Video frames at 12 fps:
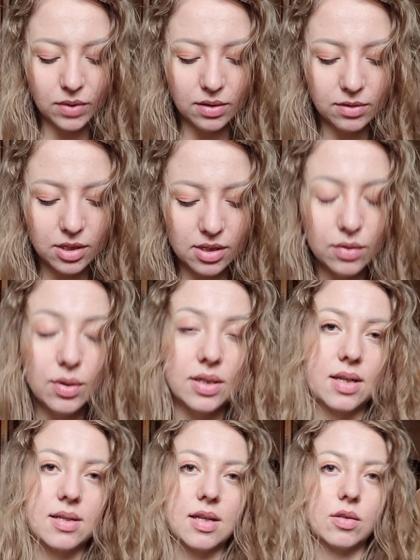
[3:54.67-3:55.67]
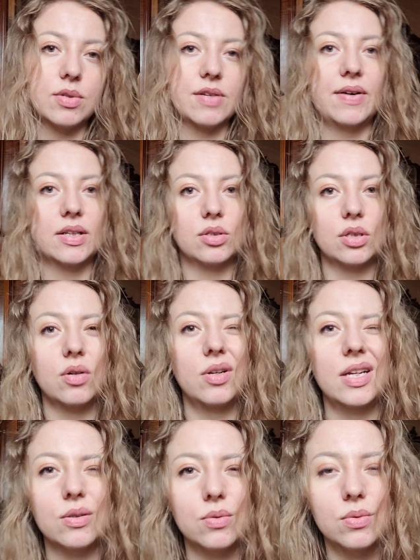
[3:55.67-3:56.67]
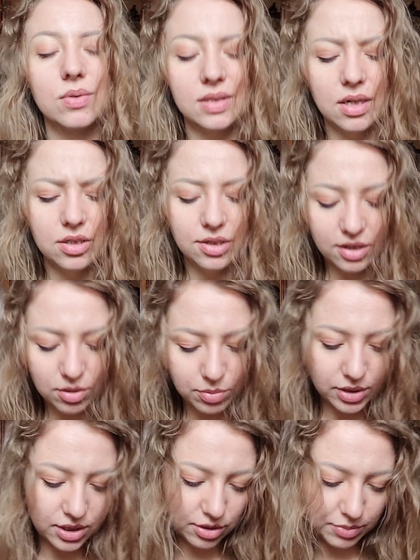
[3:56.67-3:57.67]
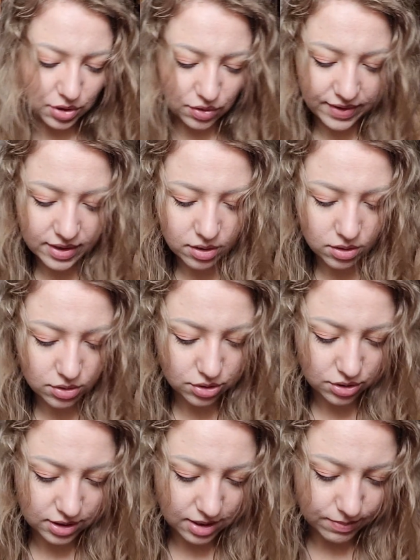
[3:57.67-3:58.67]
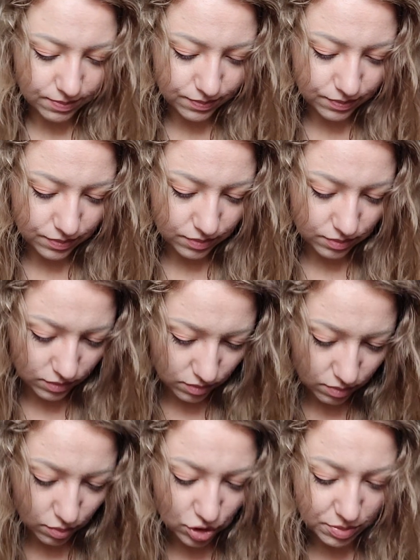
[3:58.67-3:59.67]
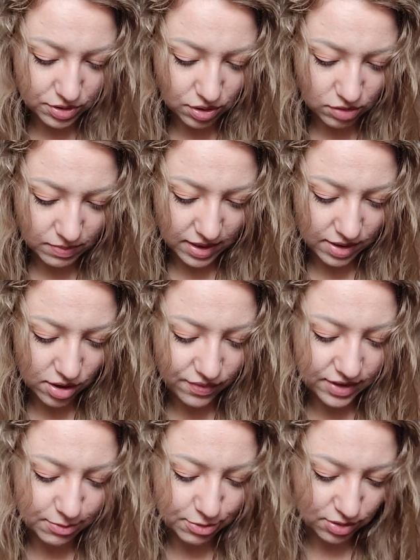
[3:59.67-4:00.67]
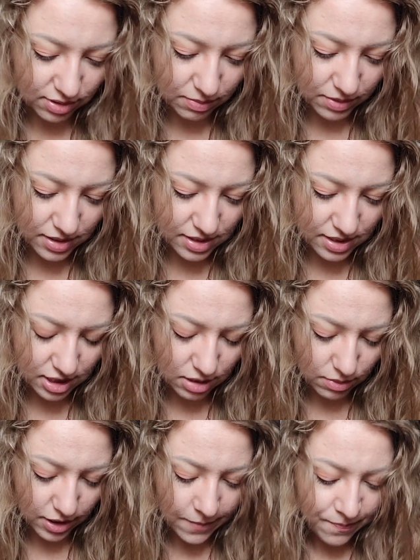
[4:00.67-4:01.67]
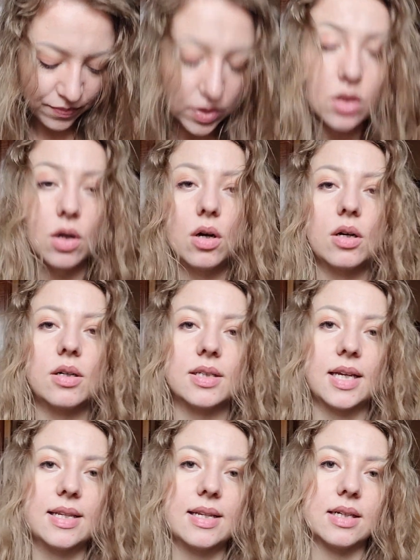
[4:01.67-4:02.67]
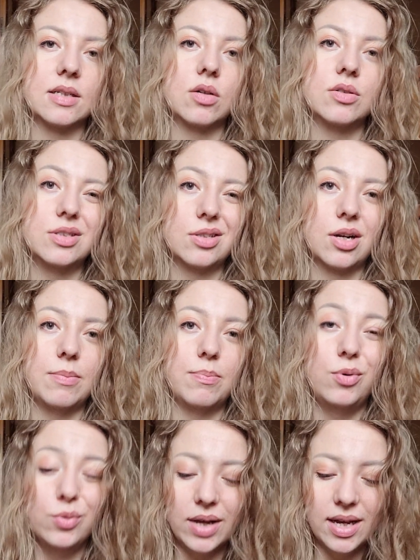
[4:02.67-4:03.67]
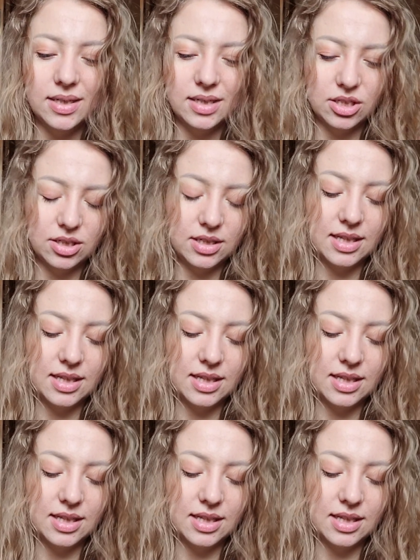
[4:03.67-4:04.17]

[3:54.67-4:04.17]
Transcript: Ze względu na, na tą zawartość tego lejku eterycznego, bodajże miętowego, czy tam może być rozmarynowy na przykład między innymi, to jednak on się trochę pluje i, i